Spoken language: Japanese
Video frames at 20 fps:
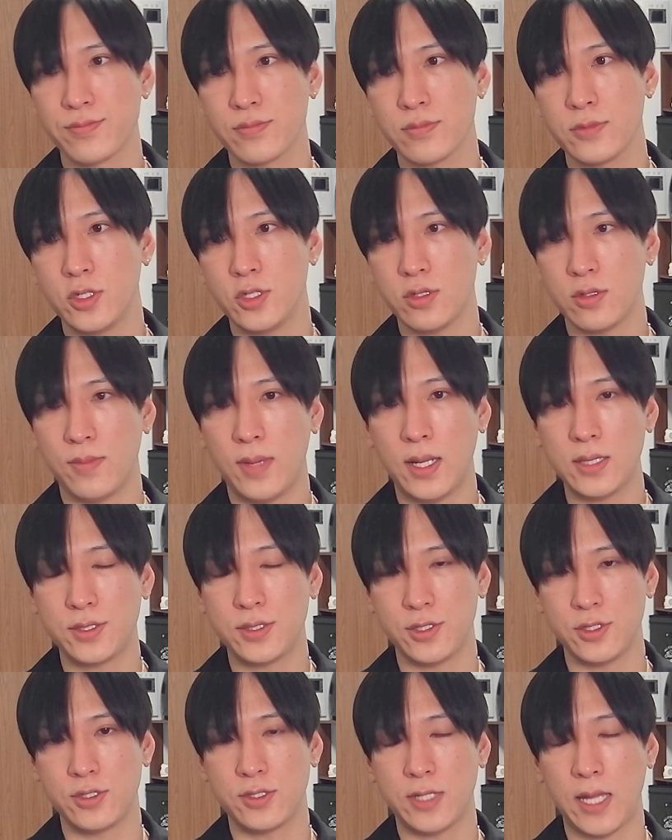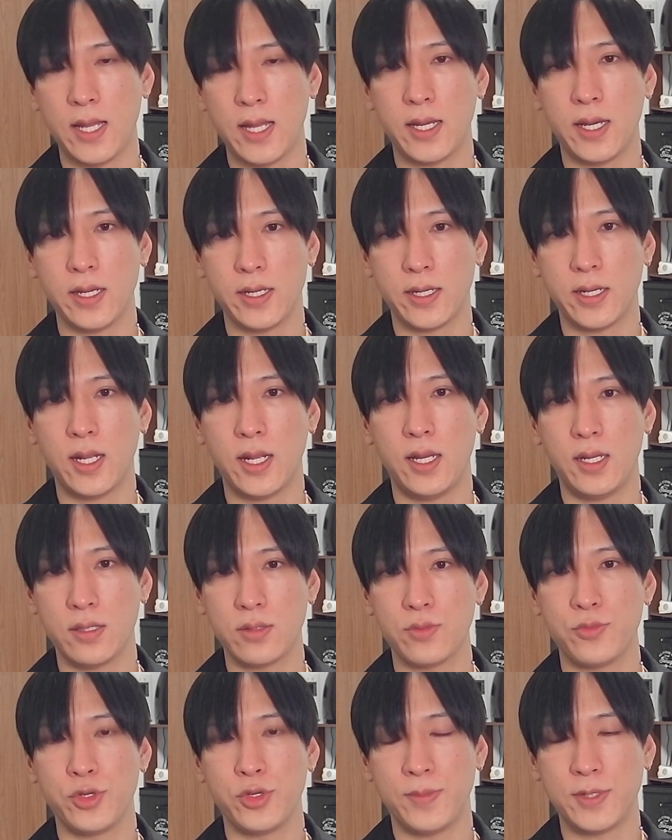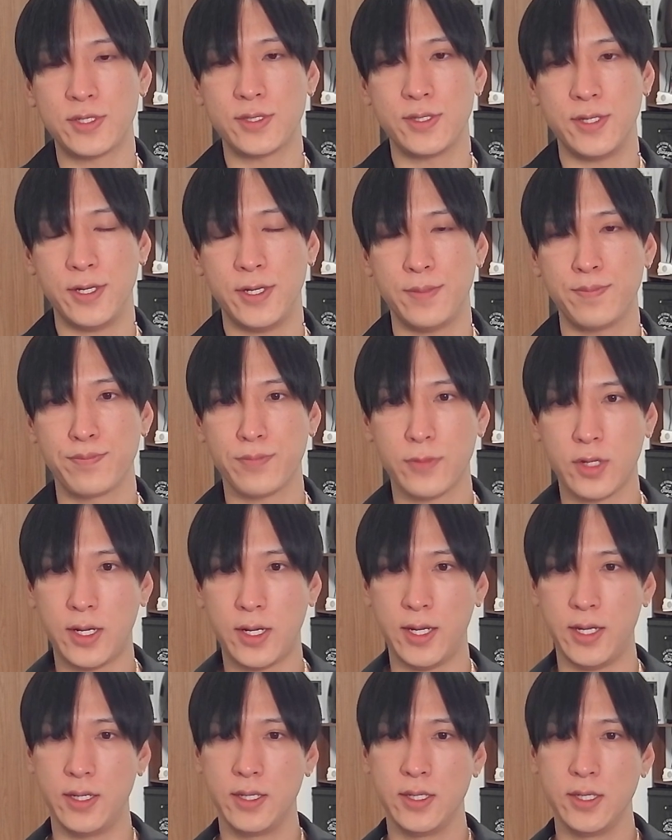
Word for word: ちょっと待つ段階かなと思いますね。はい。